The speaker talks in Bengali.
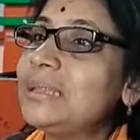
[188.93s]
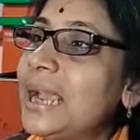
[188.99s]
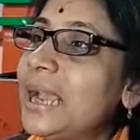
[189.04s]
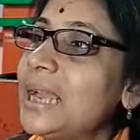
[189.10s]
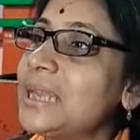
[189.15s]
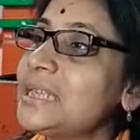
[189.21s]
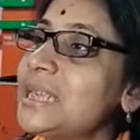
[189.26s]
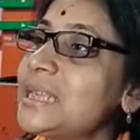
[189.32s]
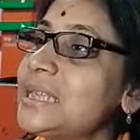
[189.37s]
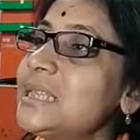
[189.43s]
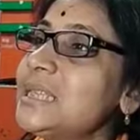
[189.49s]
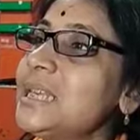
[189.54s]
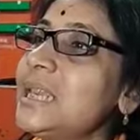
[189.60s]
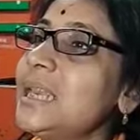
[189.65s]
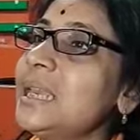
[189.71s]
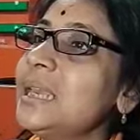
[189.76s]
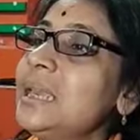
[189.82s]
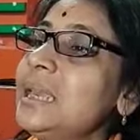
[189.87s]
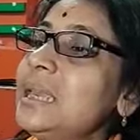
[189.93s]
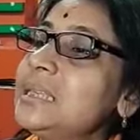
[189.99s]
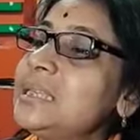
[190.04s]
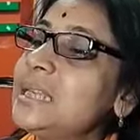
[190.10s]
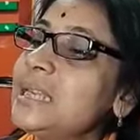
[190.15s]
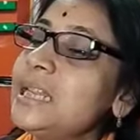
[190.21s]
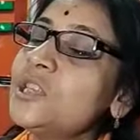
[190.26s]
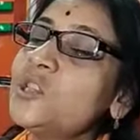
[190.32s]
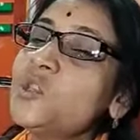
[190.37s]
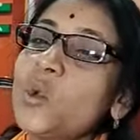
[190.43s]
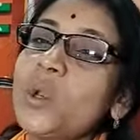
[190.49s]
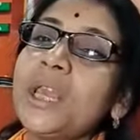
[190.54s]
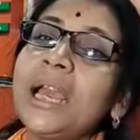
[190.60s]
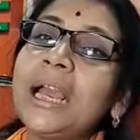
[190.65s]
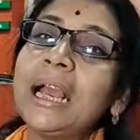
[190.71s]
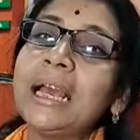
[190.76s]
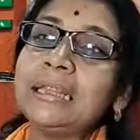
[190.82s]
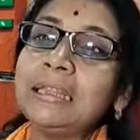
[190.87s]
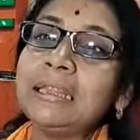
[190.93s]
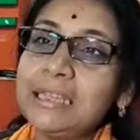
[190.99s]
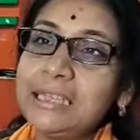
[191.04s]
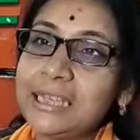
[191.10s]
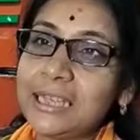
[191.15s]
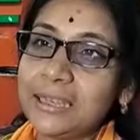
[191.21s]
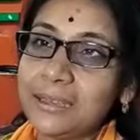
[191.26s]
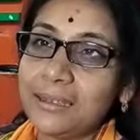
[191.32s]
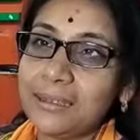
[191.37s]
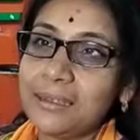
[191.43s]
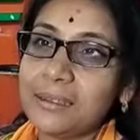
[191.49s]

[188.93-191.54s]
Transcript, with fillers: দেখা যাচ্ছে যিনি সোনিয়া গান্ধীজি